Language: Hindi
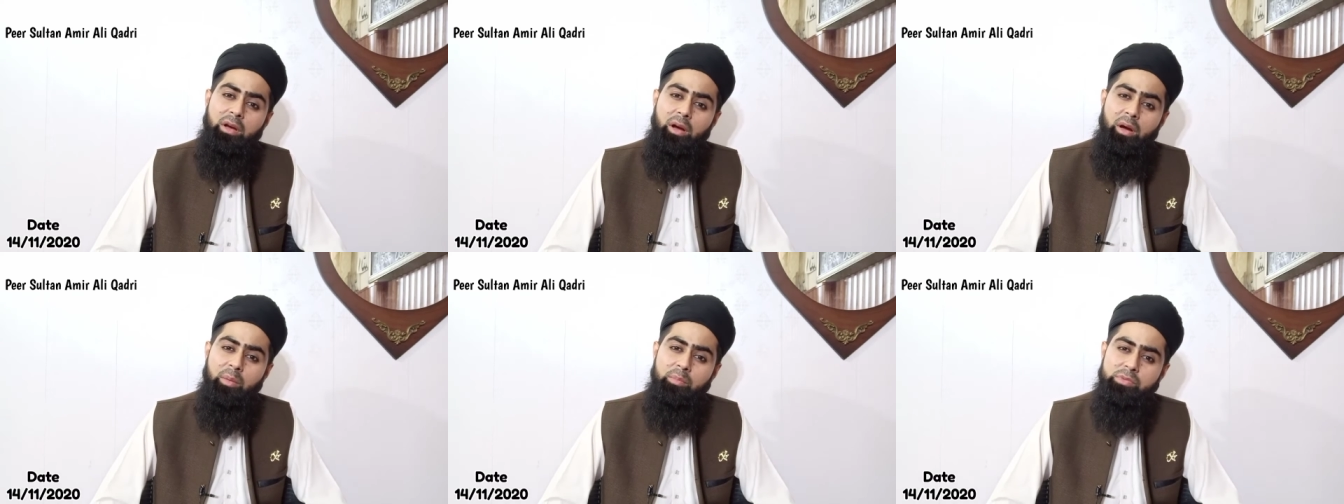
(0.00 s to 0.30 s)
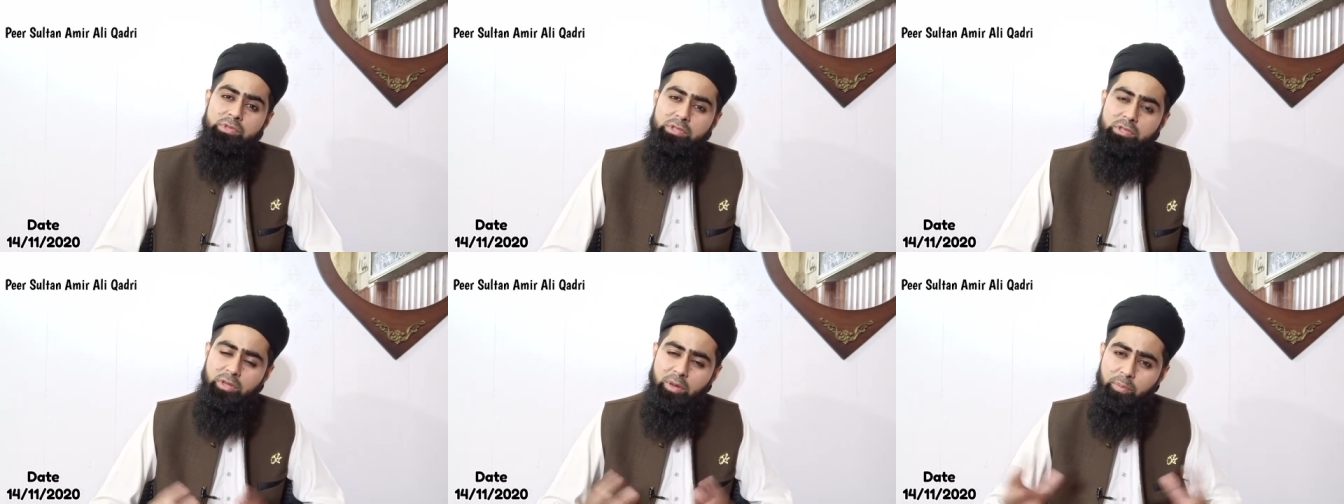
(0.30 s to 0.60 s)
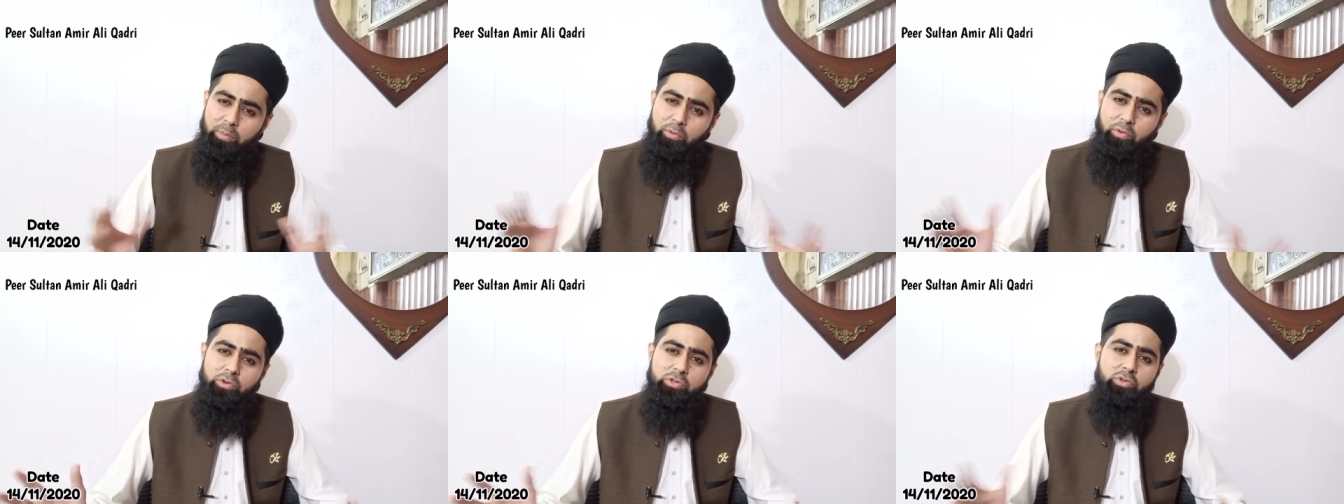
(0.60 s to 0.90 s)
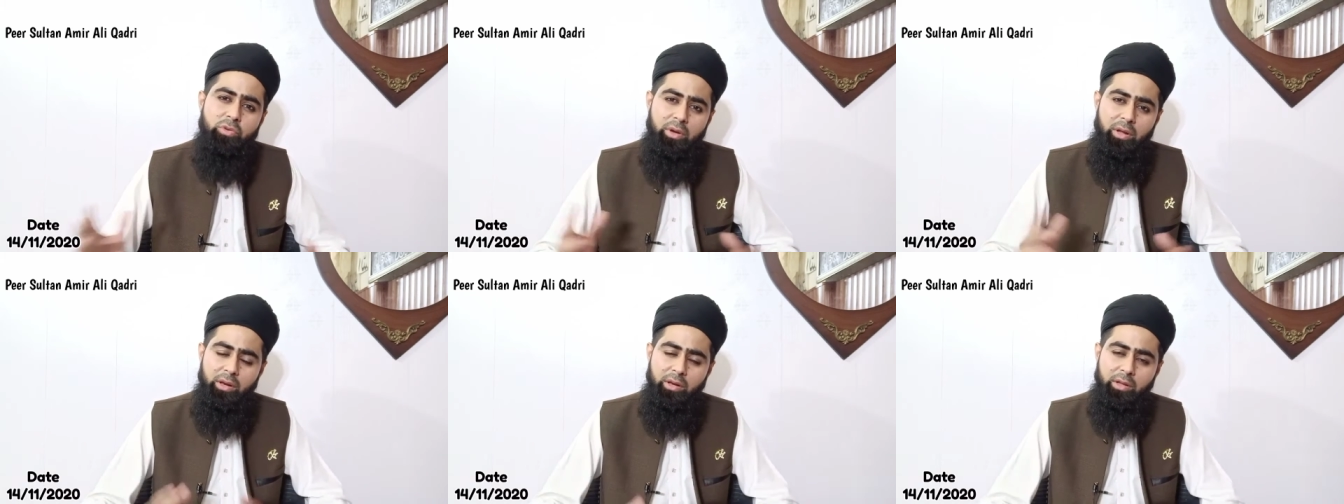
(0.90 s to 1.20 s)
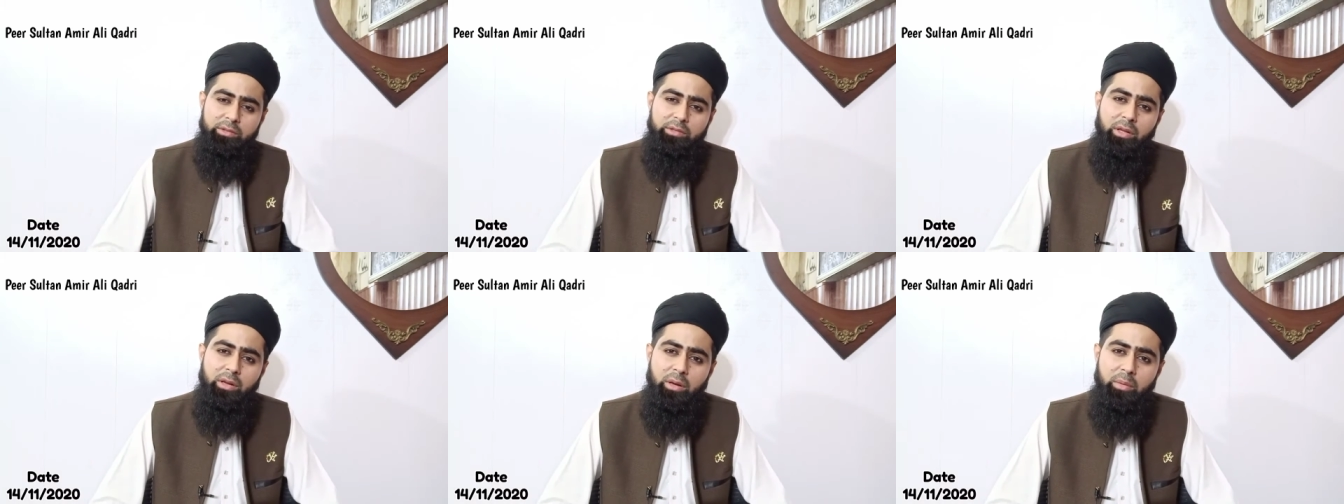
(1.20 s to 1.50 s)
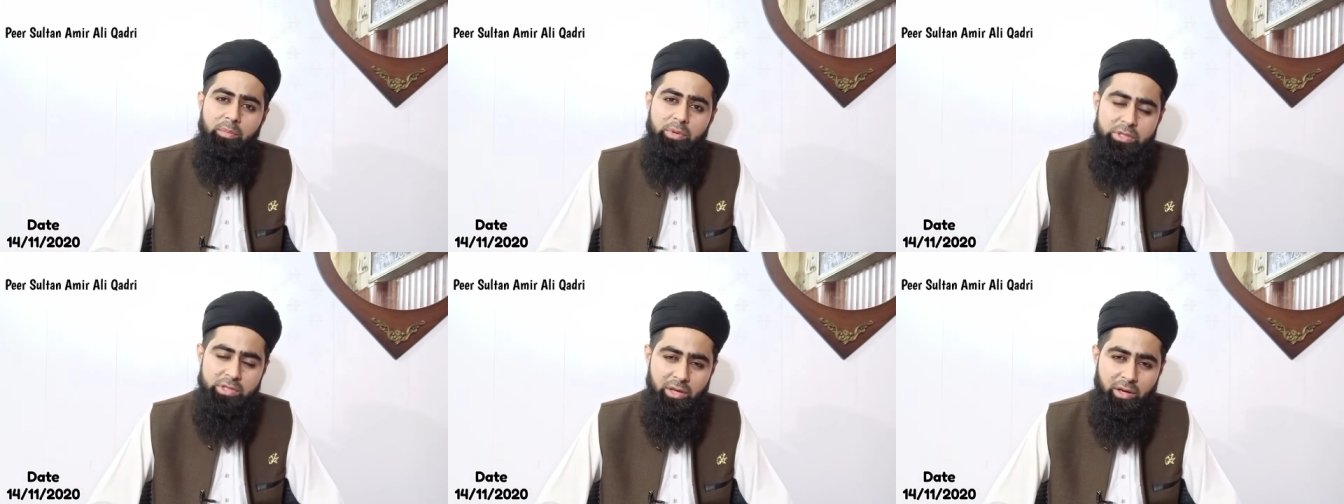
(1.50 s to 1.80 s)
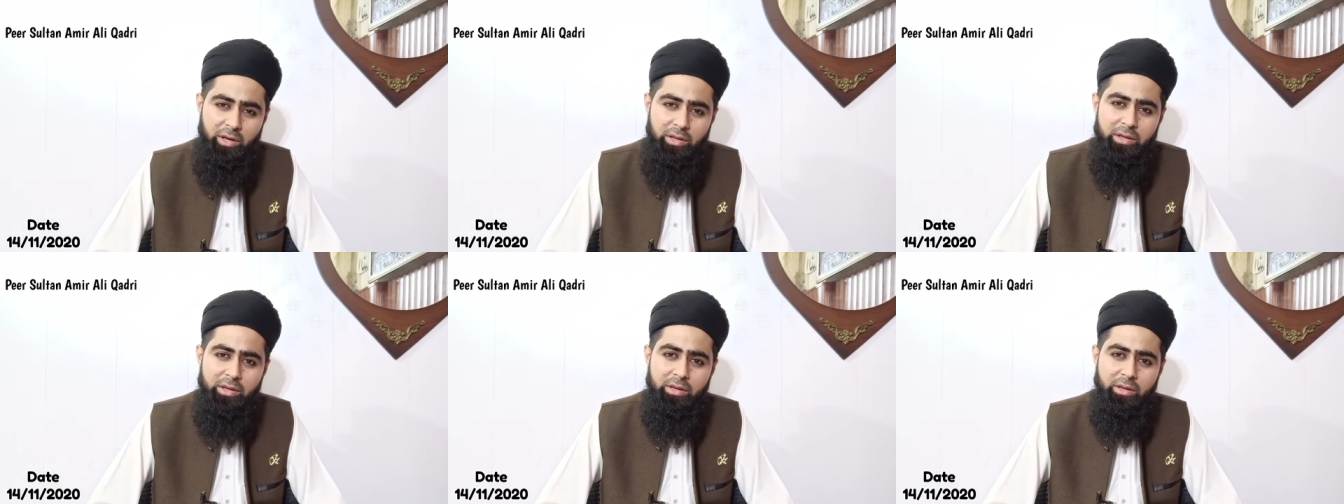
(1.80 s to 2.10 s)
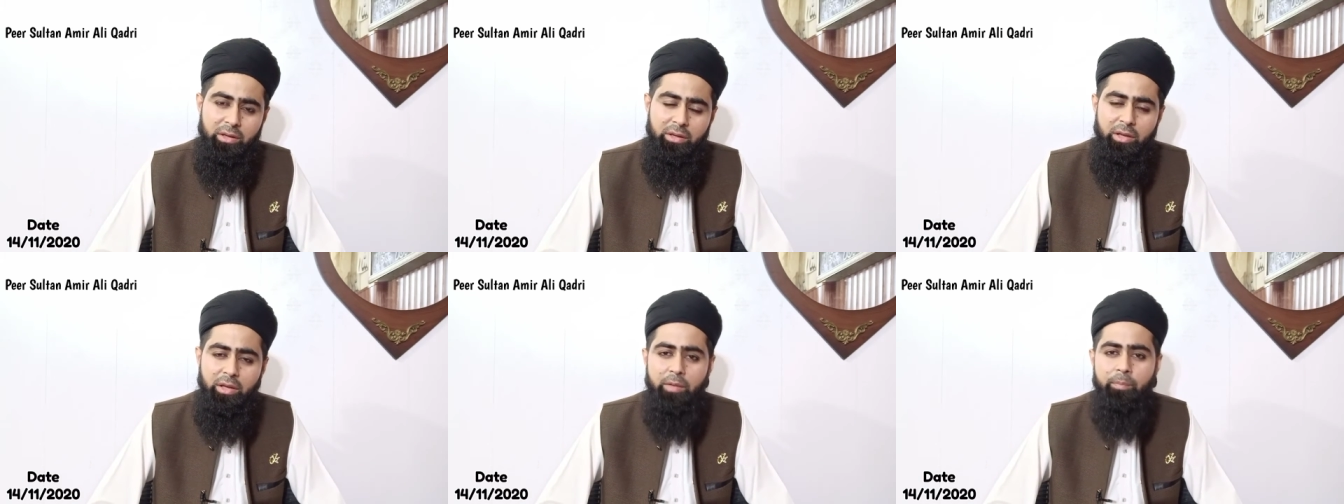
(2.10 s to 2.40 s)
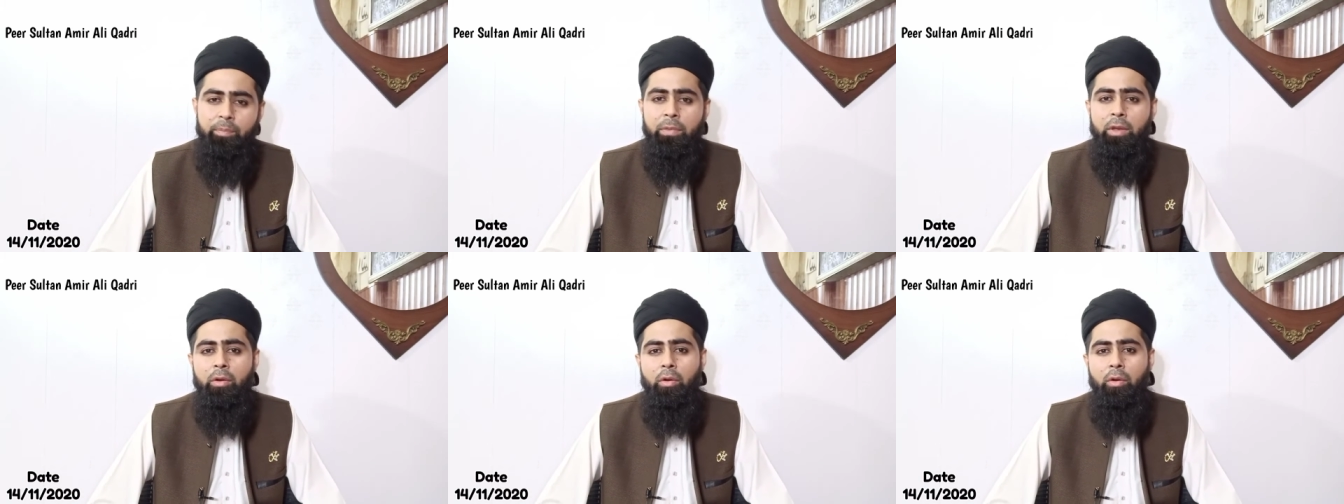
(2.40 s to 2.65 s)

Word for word: हम सबको जो है अल्लाह ताला बचा के रखे